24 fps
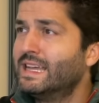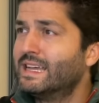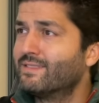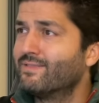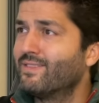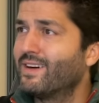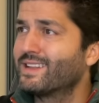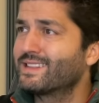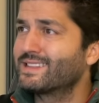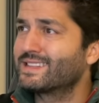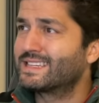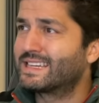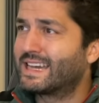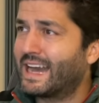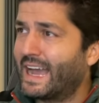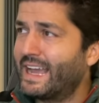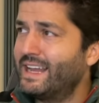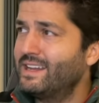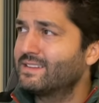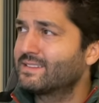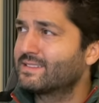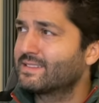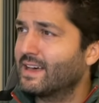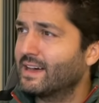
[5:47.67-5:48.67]
war eine
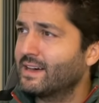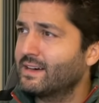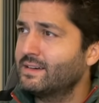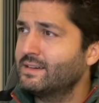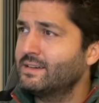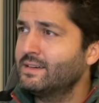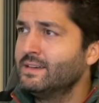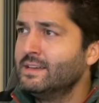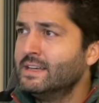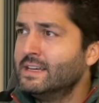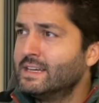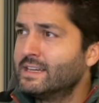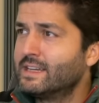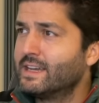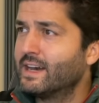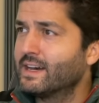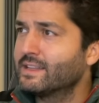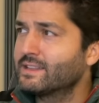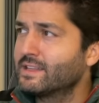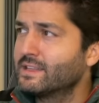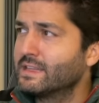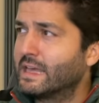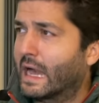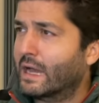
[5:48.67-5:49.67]
geile Sache, ja,
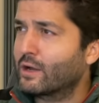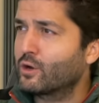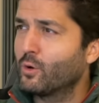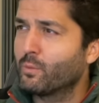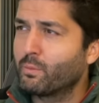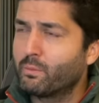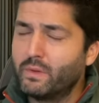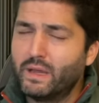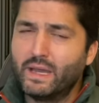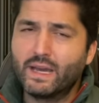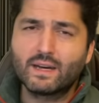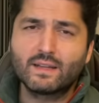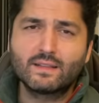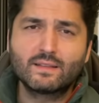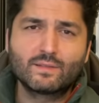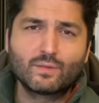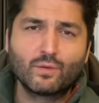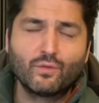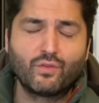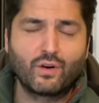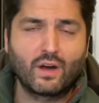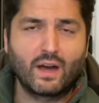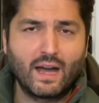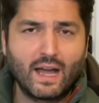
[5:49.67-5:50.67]
den Jakob Mehren zu
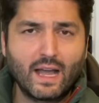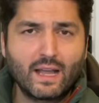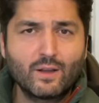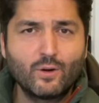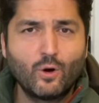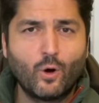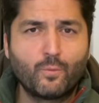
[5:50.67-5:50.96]
fragen,